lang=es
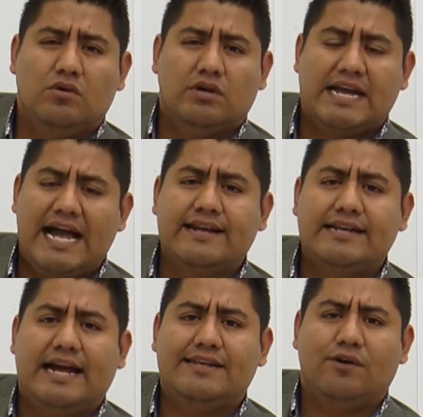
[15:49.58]

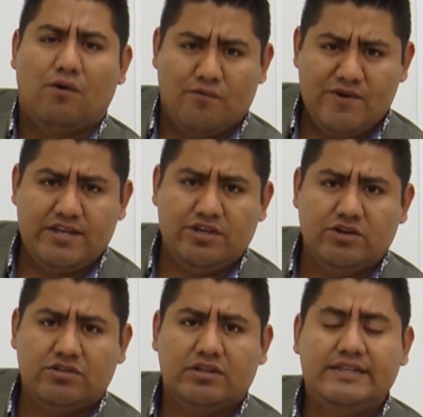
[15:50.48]
cartas,
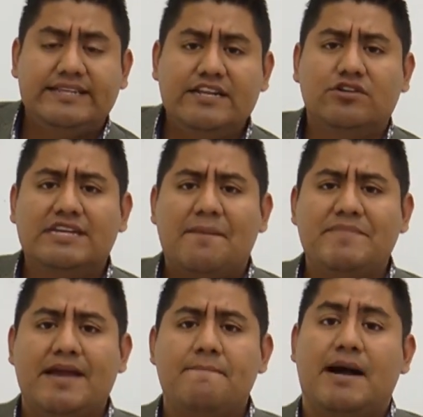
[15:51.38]
oficios, sino
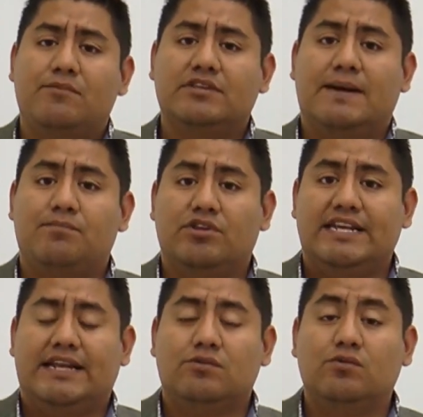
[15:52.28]
también vamos a
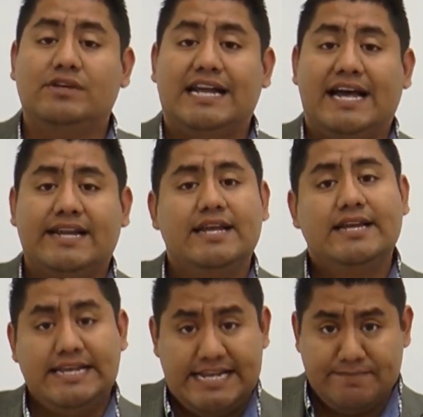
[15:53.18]
poder adjuntar
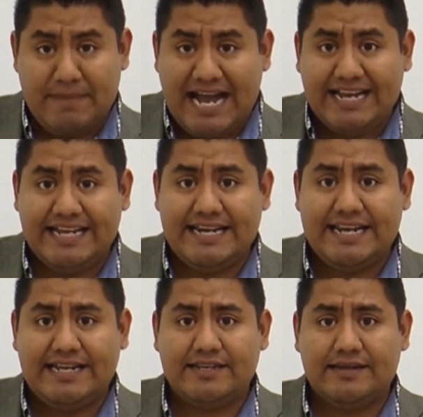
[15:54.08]

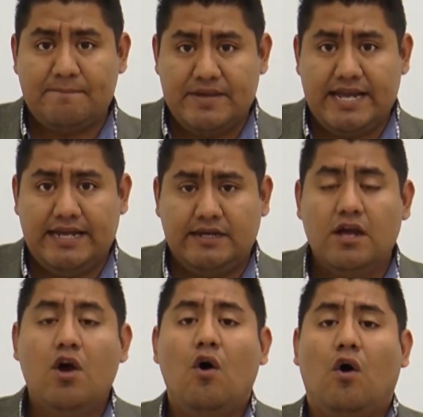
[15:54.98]
imágenes, ¿bien?
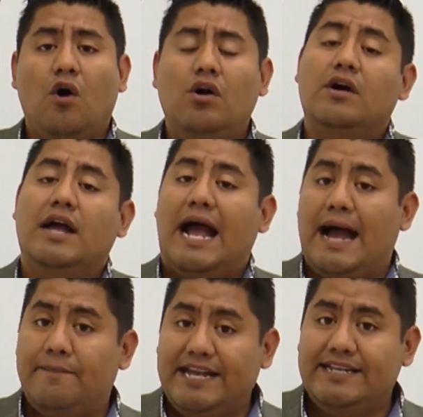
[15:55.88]
O
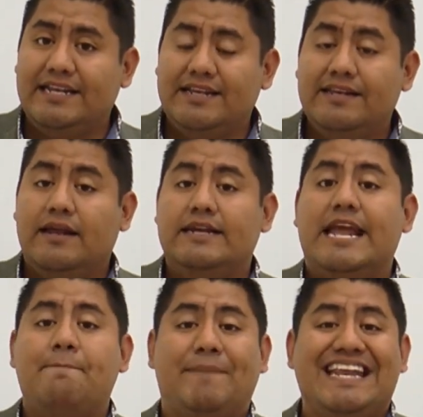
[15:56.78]
a veces,
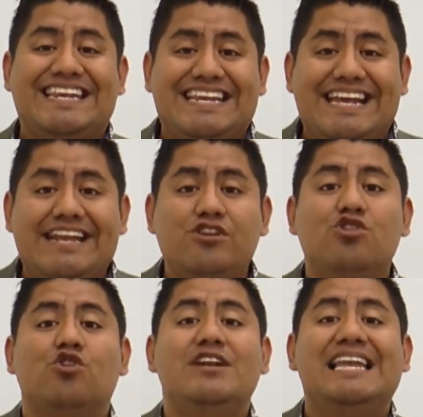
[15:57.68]

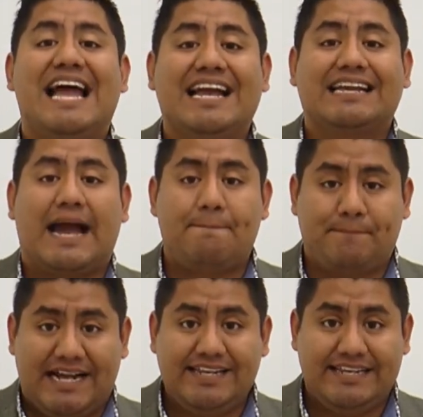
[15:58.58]
dependiendo la
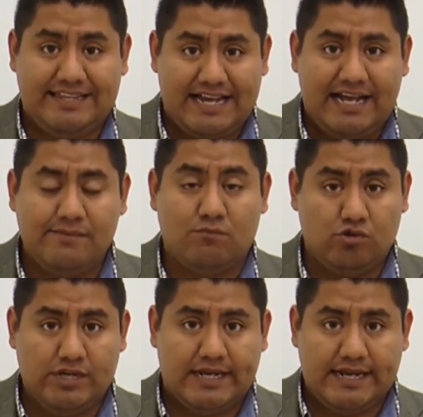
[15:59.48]
capacidad,
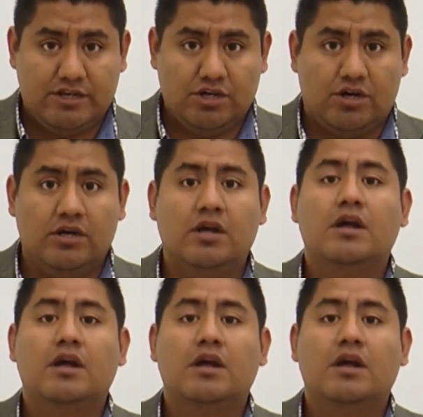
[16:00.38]
mucha atención,